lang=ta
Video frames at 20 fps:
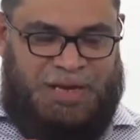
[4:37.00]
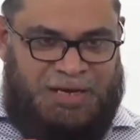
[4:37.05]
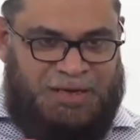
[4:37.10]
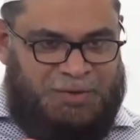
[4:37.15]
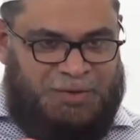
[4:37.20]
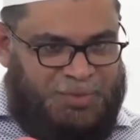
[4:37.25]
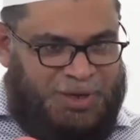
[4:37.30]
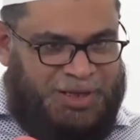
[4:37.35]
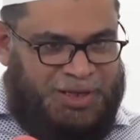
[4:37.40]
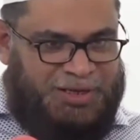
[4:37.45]

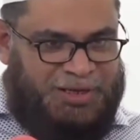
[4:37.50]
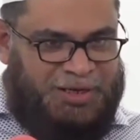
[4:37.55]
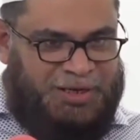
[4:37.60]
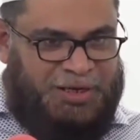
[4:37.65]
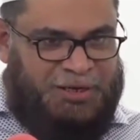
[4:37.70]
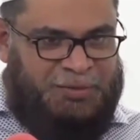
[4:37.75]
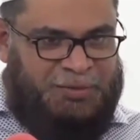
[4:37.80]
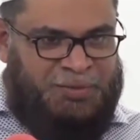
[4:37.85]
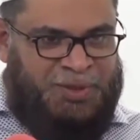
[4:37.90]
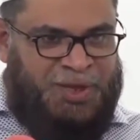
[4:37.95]
நான்கு
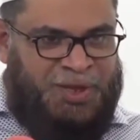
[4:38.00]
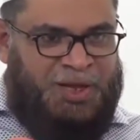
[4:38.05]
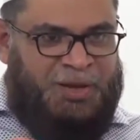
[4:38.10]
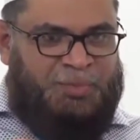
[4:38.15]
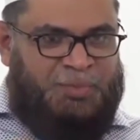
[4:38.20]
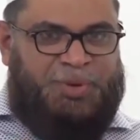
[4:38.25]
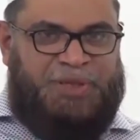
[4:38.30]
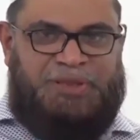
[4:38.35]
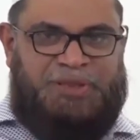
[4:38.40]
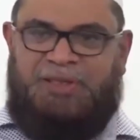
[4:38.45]
மாதங்களும்
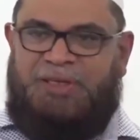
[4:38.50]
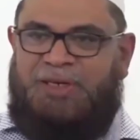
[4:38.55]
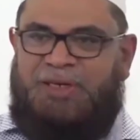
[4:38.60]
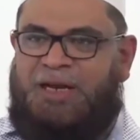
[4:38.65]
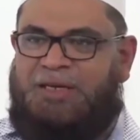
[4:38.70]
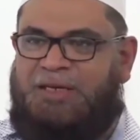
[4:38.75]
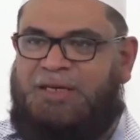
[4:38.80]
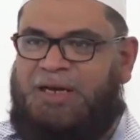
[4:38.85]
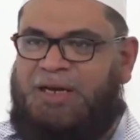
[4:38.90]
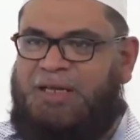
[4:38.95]
பத்து
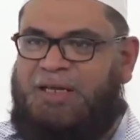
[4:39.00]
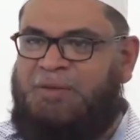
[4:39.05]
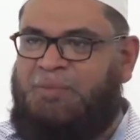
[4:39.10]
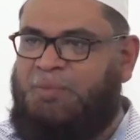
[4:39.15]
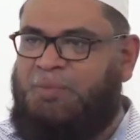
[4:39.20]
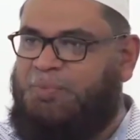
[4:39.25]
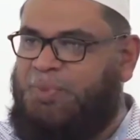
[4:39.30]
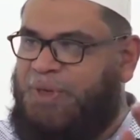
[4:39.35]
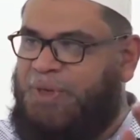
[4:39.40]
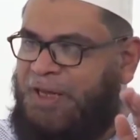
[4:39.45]

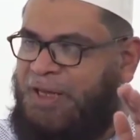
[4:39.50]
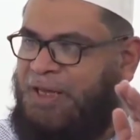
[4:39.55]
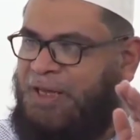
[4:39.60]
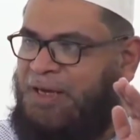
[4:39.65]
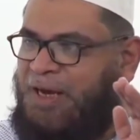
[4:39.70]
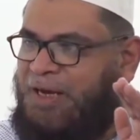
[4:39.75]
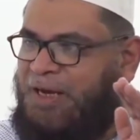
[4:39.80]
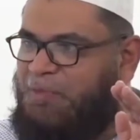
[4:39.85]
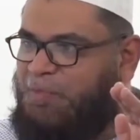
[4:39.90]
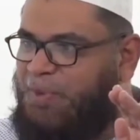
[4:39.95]
நாட்களையும்
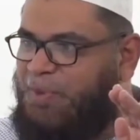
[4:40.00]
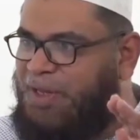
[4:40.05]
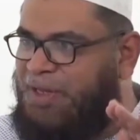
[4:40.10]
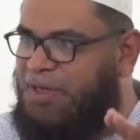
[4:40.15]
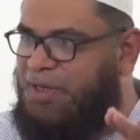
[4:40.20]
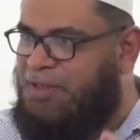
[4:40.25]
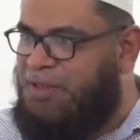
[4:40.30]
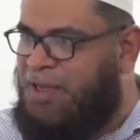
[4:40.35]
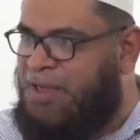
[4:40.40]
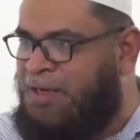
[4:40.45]
பிறையின்
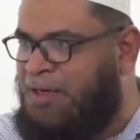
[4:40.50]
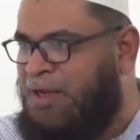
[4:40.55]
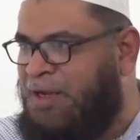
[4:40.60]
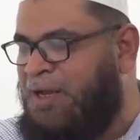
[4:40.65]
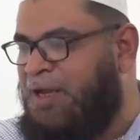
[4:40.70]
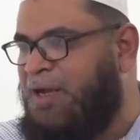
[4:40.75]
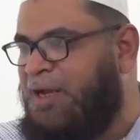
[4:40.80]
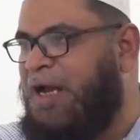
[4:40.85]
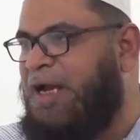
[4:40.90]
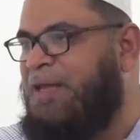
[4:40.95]
அடிப்படையில் தான்
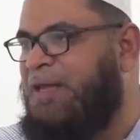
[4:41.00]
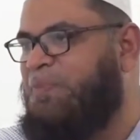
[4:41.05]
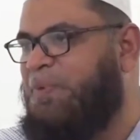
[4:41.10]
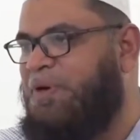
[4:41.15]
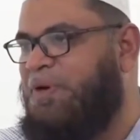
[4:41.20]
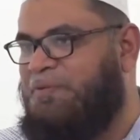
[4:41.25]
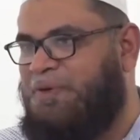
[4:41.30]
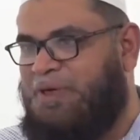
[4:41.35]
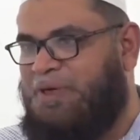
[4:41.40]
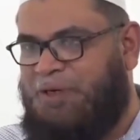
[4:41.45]

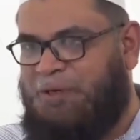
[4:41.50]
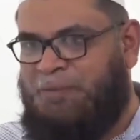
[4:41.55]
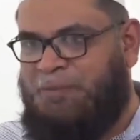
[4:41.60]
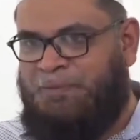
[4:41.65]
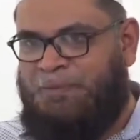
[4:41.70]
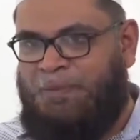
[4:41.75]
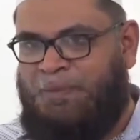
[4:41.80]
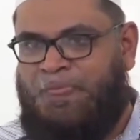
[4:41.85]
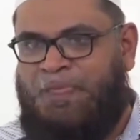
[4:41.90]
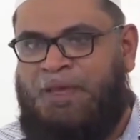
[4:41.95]
கணிப்பிட வேண்டும்
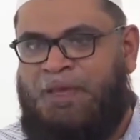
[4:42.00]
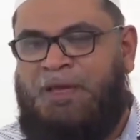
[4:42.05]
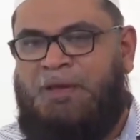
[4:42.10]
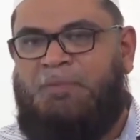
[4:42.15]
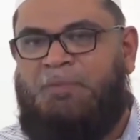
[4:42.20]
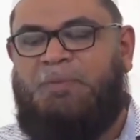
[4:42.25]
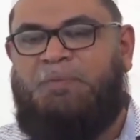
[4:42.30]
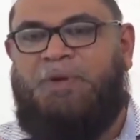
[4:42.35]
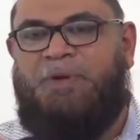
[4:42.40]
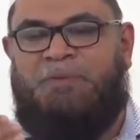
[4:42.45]

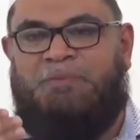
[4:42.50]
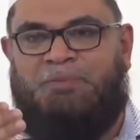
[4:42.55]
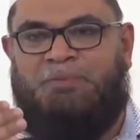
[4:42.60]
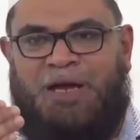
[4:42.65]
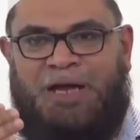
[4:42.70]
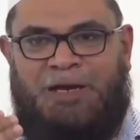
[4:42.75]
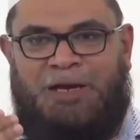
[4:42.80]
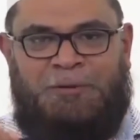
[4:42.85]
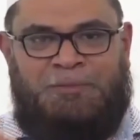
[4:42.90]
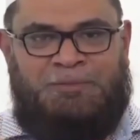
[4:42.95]
இப்போ
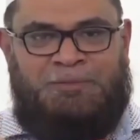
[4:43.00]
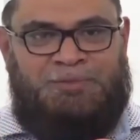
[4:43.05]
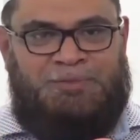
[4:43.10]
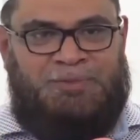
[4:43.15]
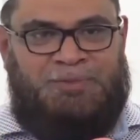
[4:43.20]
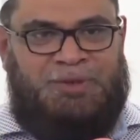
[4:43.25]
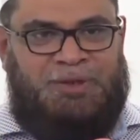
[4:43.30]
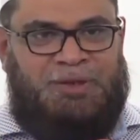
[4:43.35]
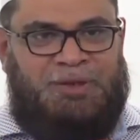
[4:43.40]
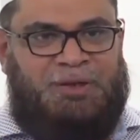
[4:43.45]
பெரும்பாலும்
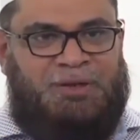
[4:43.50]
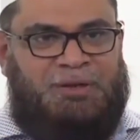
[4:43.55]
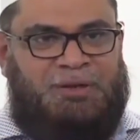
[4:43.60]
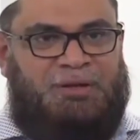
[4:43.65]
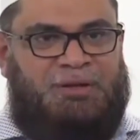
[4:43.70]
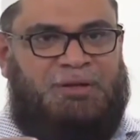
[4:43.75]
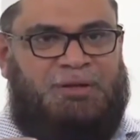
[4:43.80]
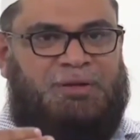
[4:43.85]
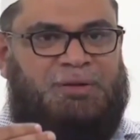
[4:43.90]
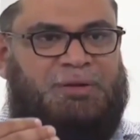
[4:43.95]

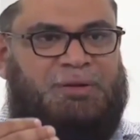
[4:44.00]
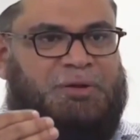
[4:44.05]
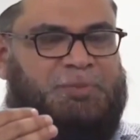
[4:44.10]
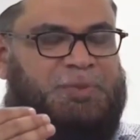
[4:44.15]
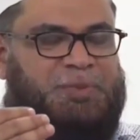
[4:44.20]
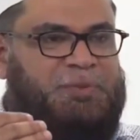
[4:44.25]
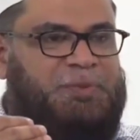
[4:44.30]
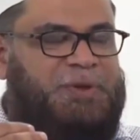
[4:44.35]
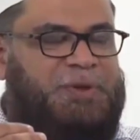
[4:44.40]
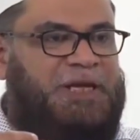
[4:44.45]

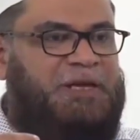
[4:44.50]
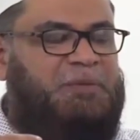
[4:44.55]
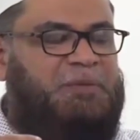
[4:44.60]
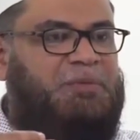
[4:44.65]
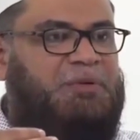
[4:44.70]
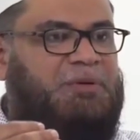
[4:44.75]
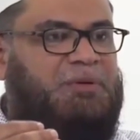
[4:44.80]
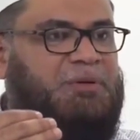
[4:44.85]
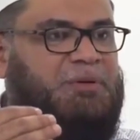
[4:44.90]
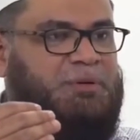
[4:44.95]
இப்போ பிறை
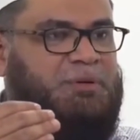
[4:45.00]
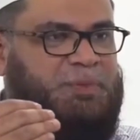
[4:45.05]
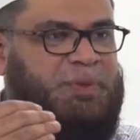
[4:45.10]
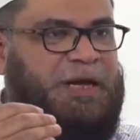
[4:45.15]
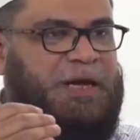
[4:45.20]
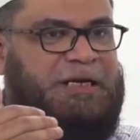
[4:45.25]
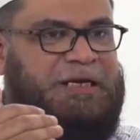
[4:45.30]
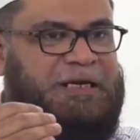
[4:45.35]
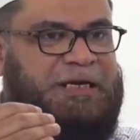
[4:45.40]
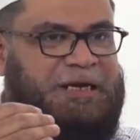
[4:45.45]

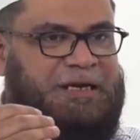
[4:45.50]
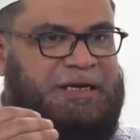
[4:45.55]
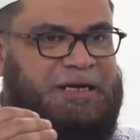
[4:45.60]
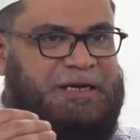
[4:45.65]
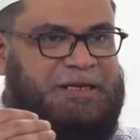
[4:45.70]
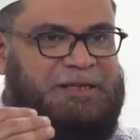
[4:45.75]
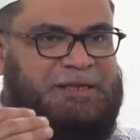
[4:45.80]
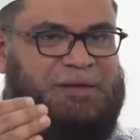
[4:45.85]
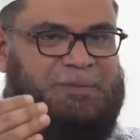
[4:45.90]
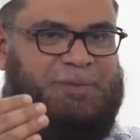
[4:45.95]
பார்க்கிற
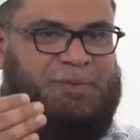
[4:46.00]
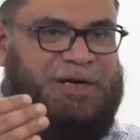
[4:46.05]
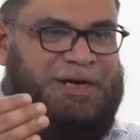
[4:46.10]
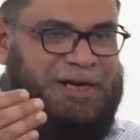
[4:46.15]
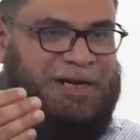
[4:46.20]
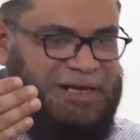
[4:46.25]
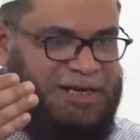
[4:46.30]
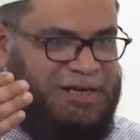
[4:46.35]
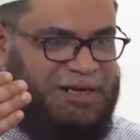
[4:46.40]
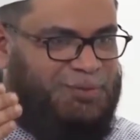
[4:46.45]
நேரத்தில் இப்போ
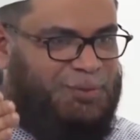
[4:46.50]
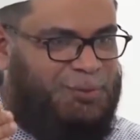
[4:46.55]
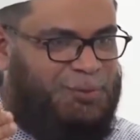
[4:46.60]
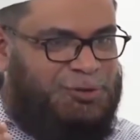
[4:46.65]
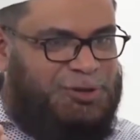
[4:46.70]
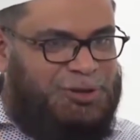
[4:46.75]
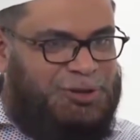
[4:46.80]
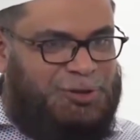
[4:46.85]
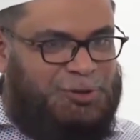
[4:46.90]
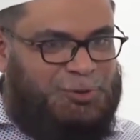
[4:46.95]
இடையில்
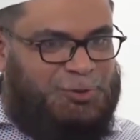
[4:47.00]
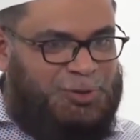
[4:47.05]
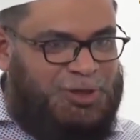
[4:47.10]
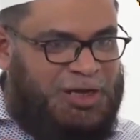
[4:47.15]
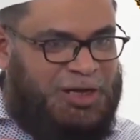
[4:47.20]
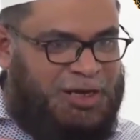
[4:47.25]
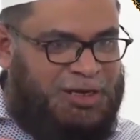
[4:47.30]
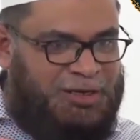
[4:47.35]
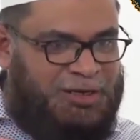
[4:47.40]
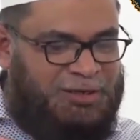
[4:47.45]
என்று
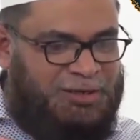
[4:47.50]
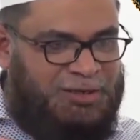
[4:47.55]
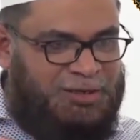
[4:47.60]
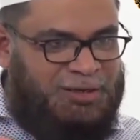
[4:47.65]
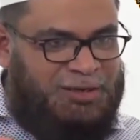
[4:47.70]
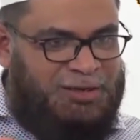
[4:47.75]
சொன்னால்